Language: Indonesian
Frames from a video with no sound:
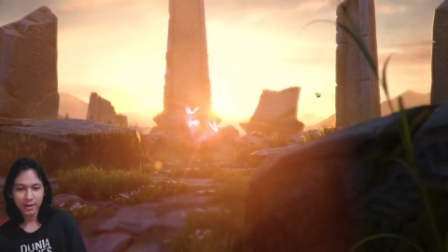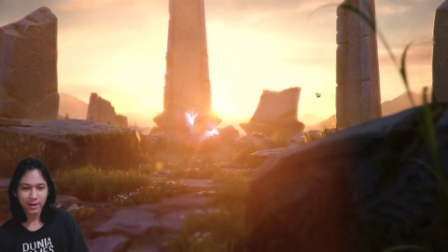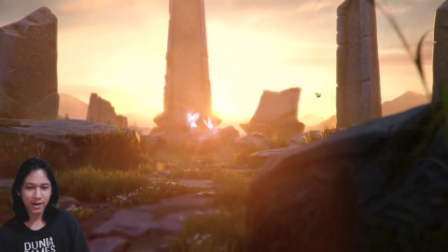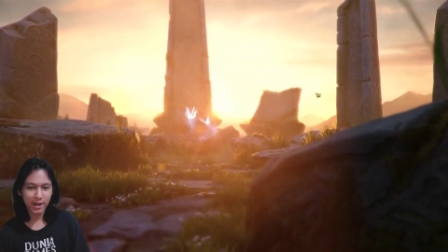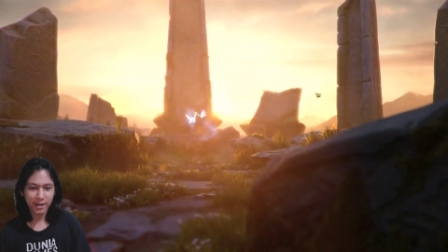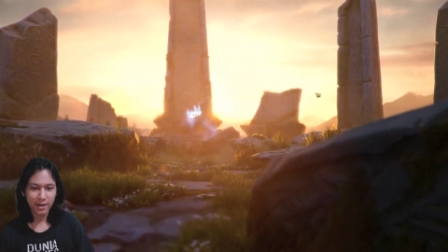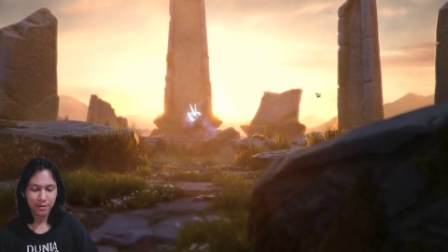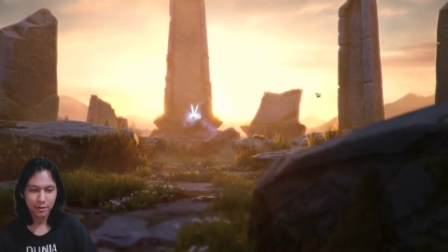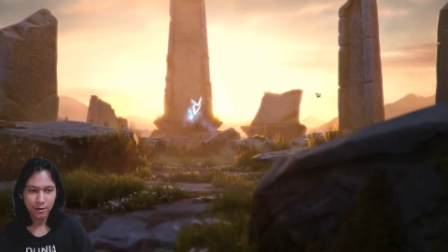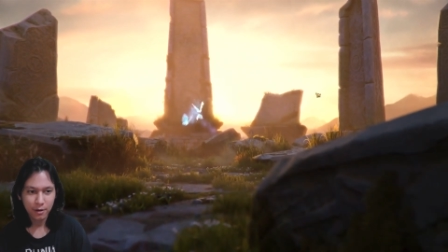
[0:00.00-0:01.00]
ini dia ya.
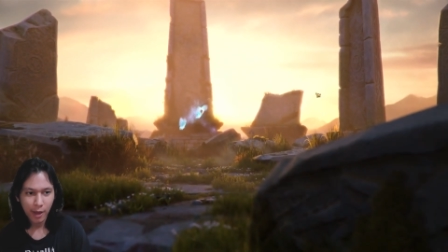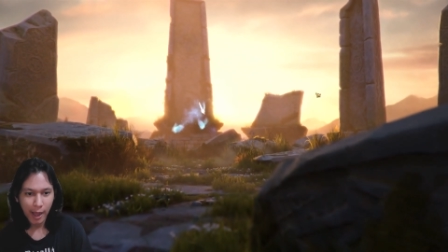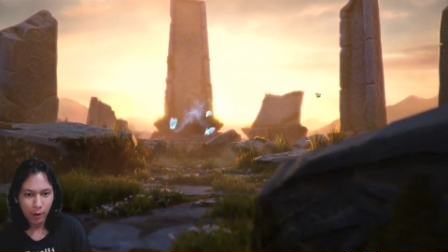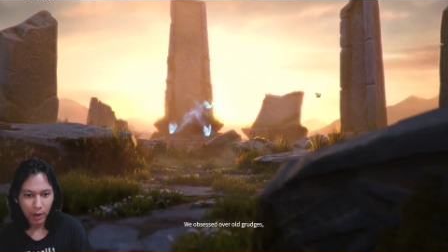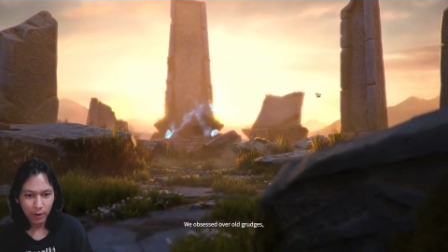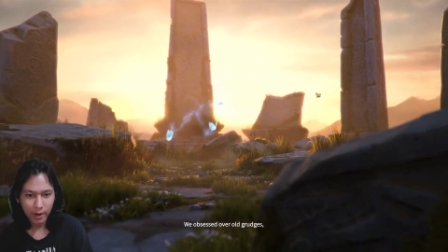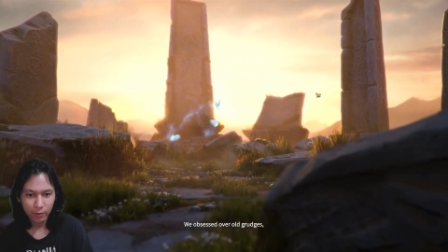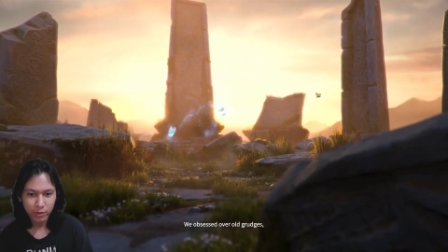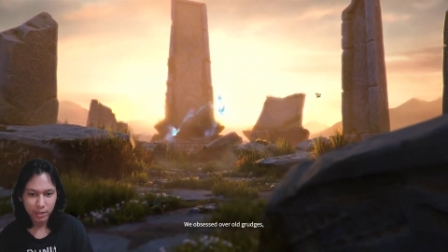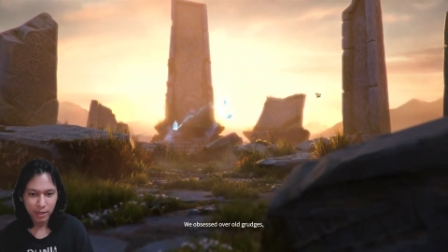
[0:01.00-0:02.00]
Awal-awal
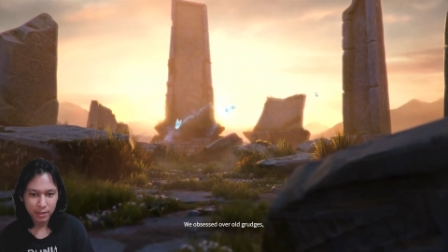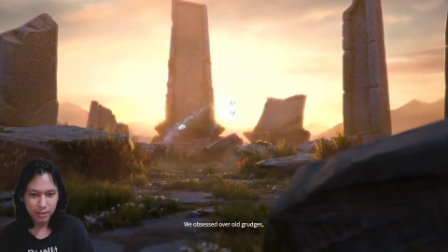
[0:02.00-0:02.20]
yang gila.